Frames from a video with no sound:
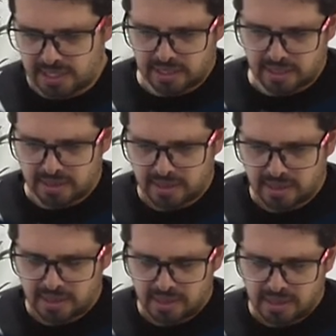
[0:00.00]
Olha lá.
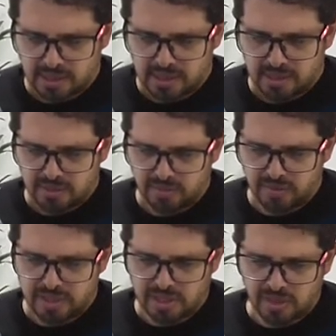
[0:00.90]
Então
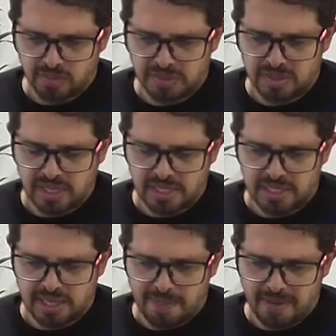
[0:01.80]
veja que eu não preciso nem
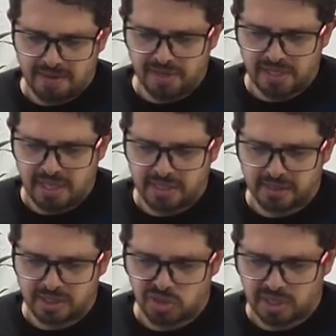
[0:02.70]
digitar a palavra inteira,
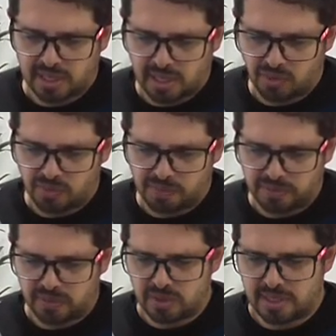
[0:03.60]
tá?
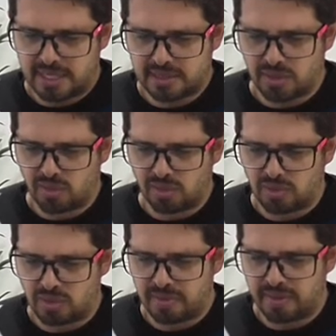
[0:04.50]
jqu.js
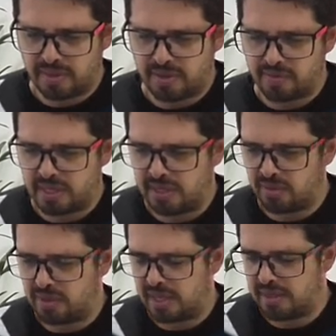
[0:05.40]
encontrou meu arquivo ali,
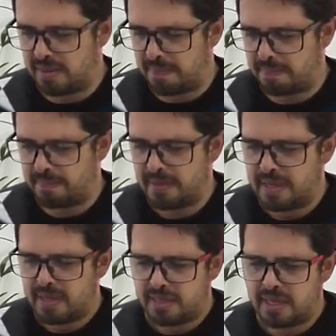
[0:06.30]
dou enter
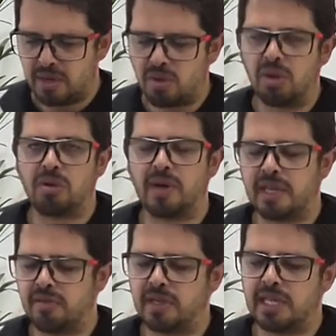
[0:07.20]
e ele coloca o
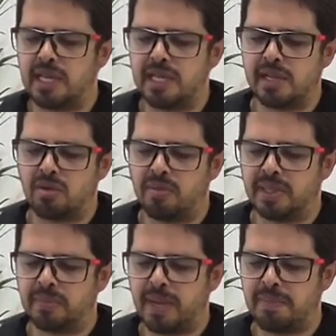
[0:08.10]
arquivo aqui na linha de
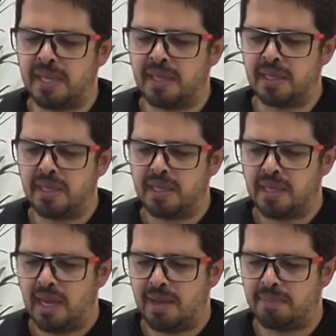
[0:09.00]
comando para mim.
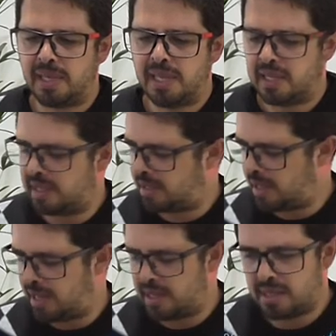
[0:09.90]
Abri,
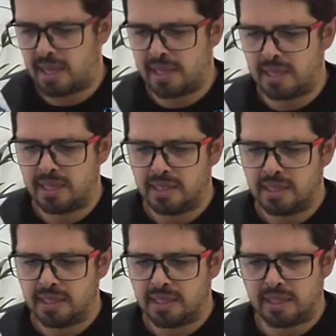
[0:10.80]
editei, tá aí
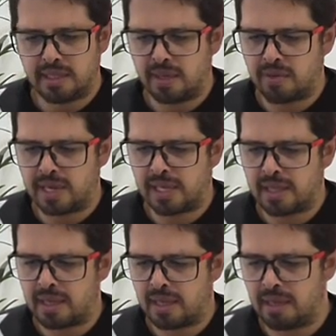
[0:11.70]
a jQuery
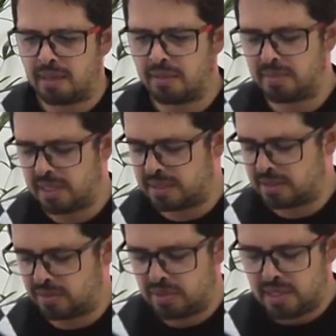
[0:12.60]
está aqui, beleza?
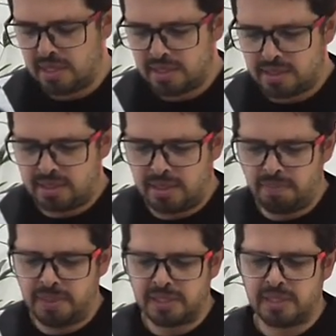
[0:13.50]
Então,
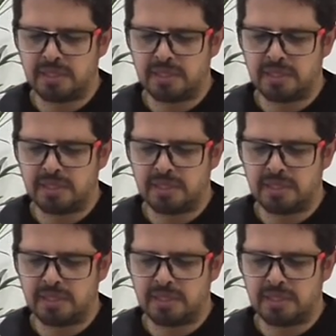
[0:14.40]
simples de